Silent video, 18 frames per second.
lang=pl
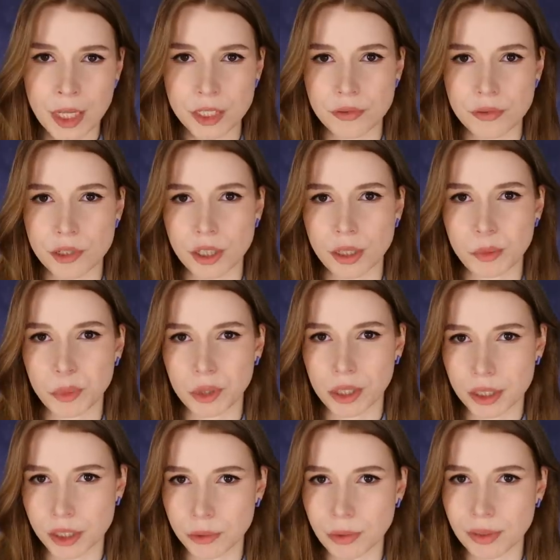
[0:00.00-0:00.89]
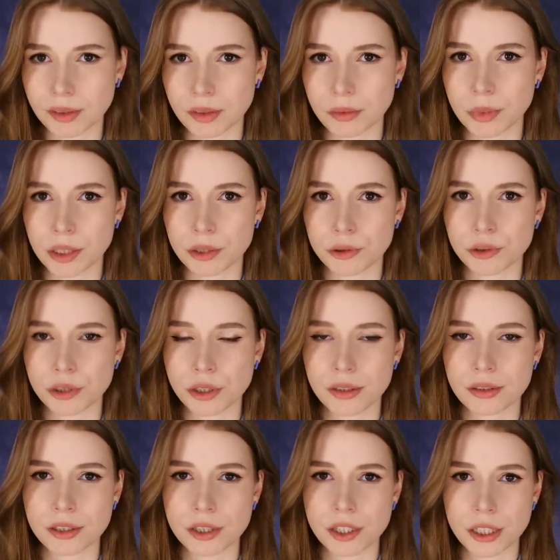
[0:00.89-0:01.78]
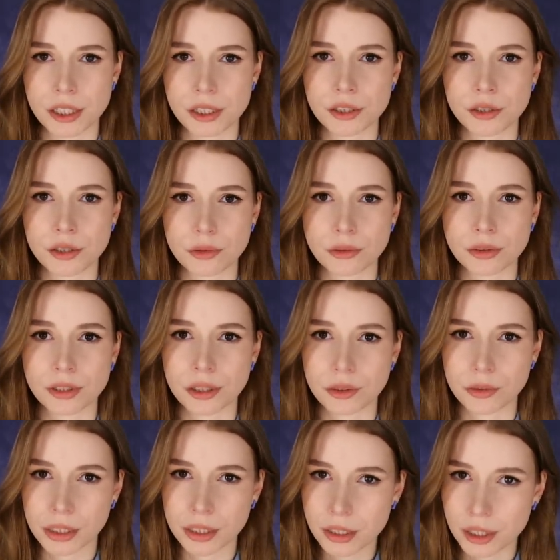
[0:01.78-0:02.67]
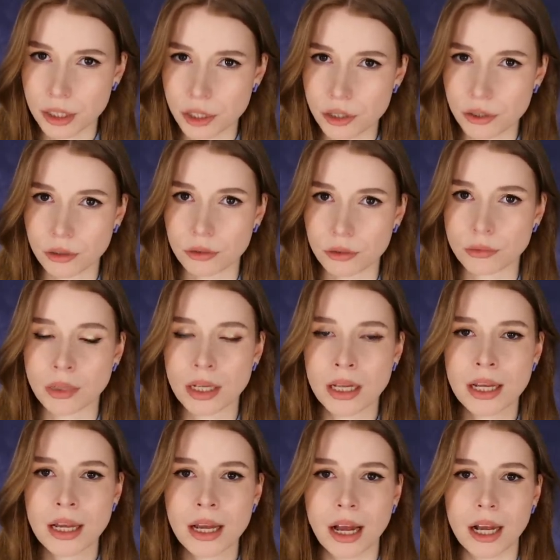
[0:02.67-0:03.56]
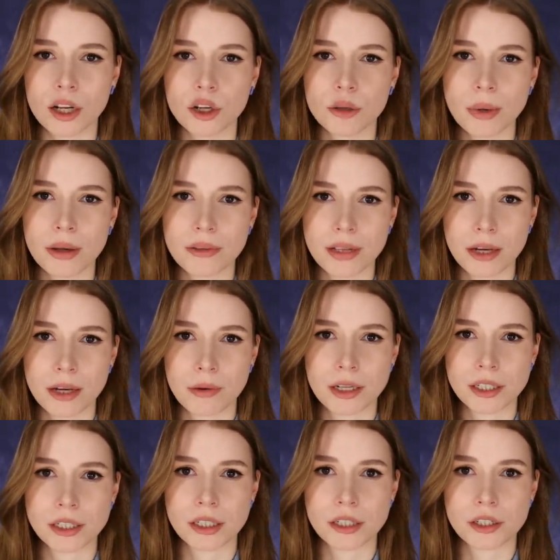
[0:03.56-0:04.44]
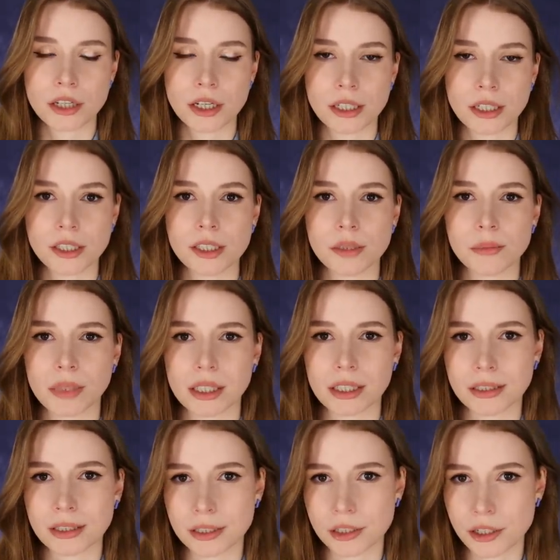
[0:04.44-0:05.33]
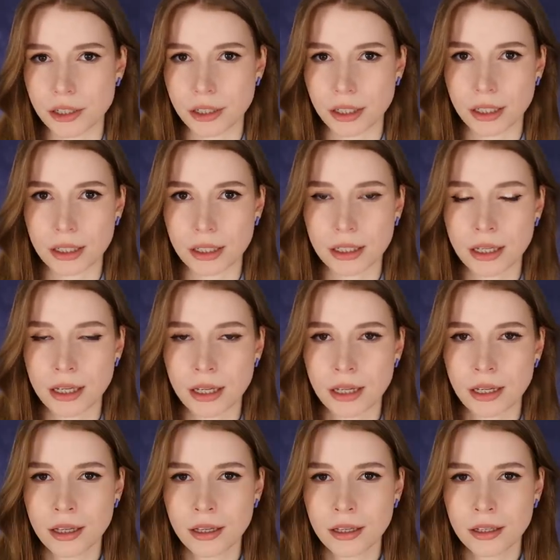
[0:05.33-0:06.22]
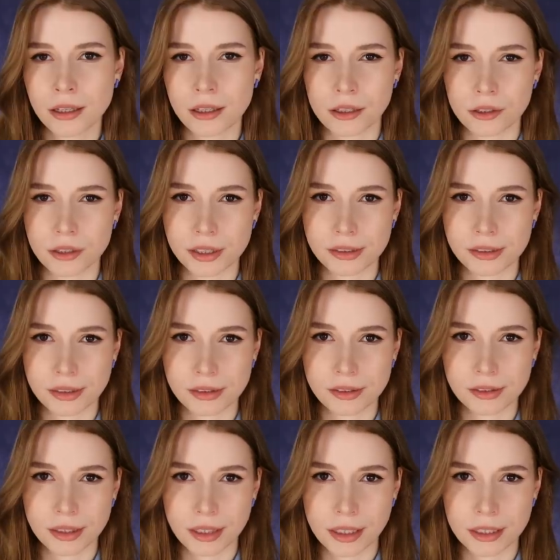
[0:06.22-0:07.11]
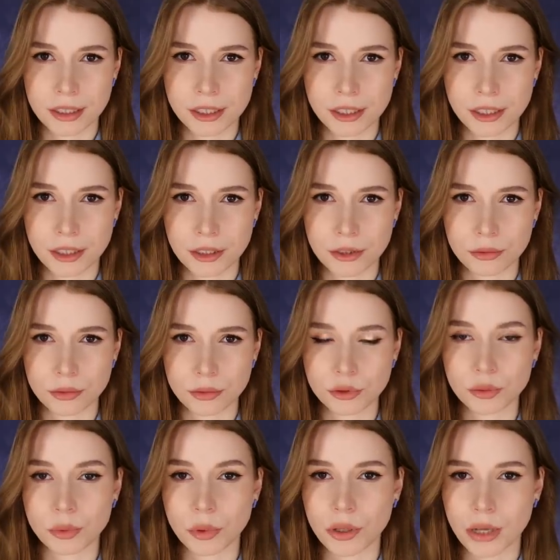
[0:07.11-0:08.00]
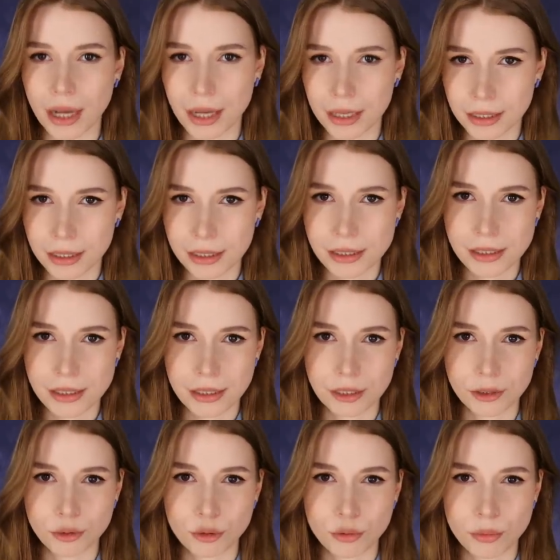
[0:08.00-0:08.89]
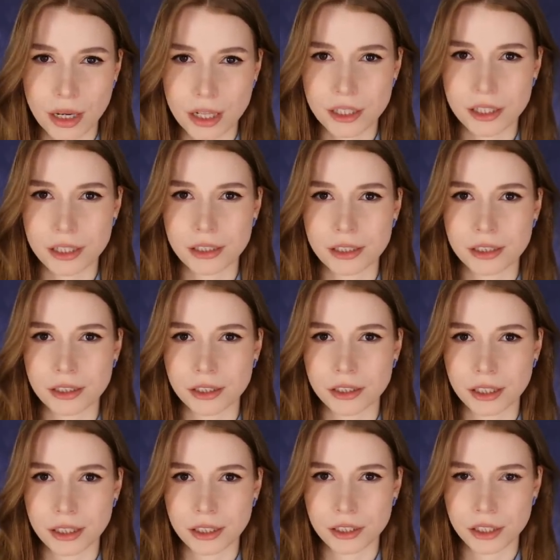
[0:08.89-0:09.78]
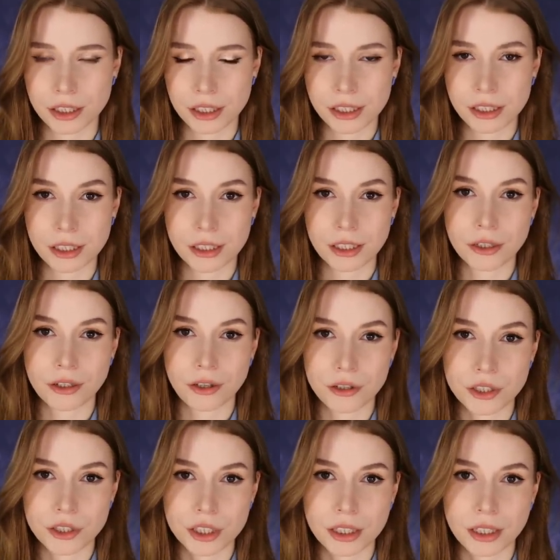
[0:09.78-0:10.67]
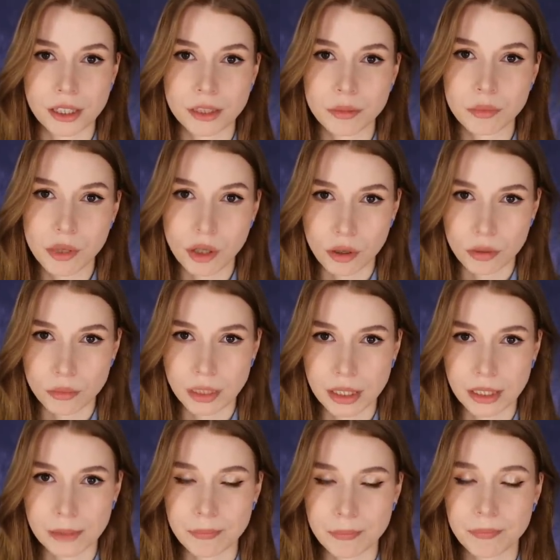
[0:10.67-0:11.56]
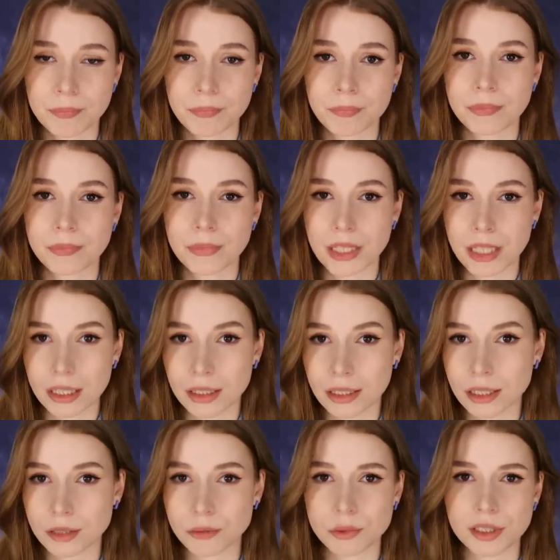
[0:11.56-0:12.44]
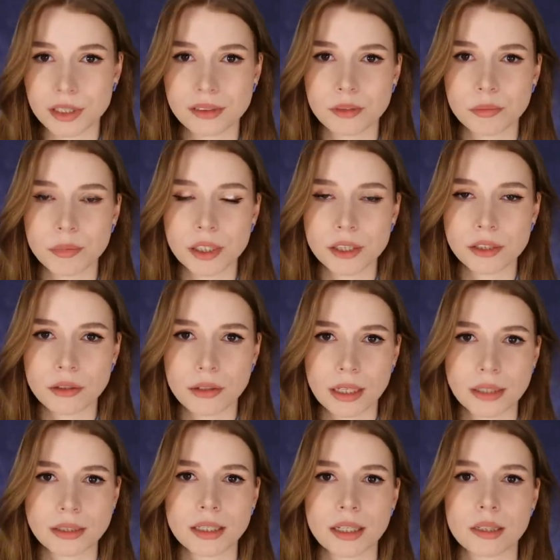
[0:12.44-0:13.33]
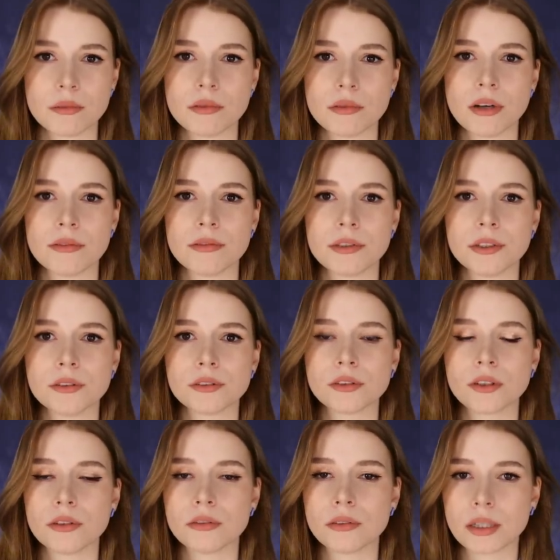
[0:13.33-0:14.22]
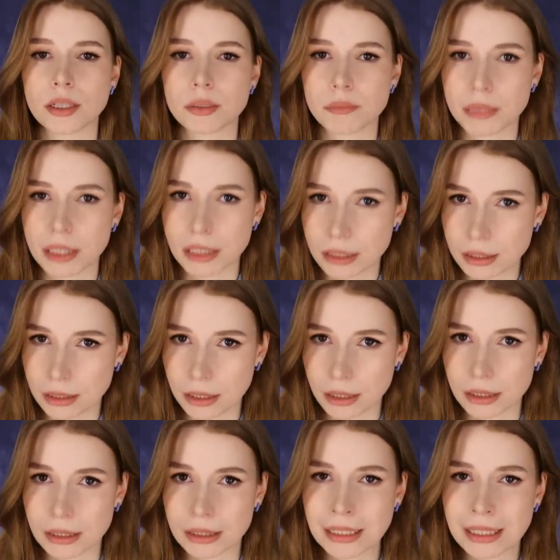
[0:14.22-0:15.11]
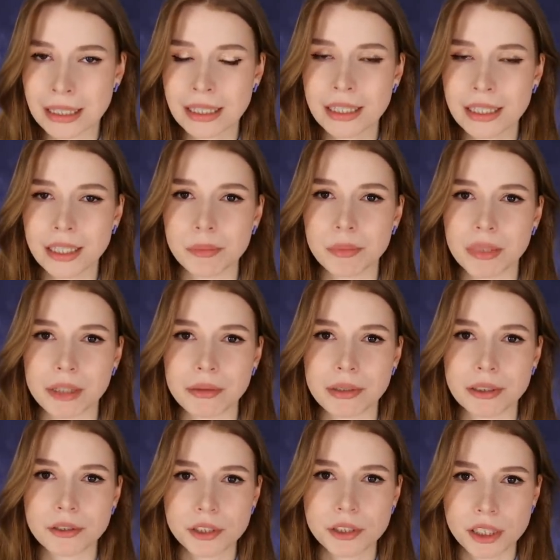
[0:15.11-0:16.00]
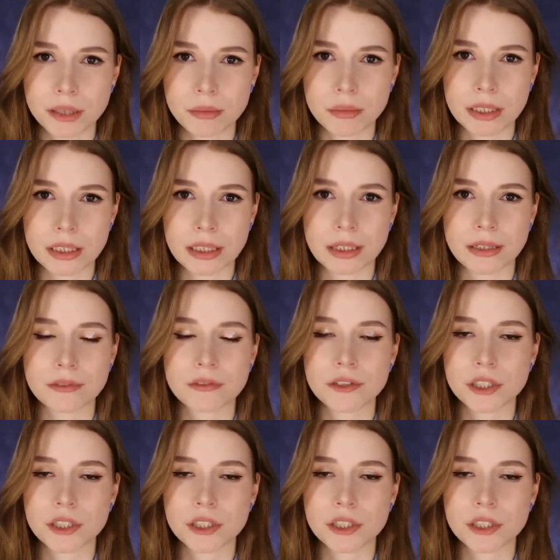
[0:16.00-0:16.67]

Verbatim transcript: Dziewczyna poradziła sobie już z częścią teoretyczną, ale obawiała się części praktycznej. Rodzice starali się ją uspokajać i tłumaczyć, że życie nie kończy się na dyplomie. Jednak 25-latka była wyjątkowo ambitna i brała do siebie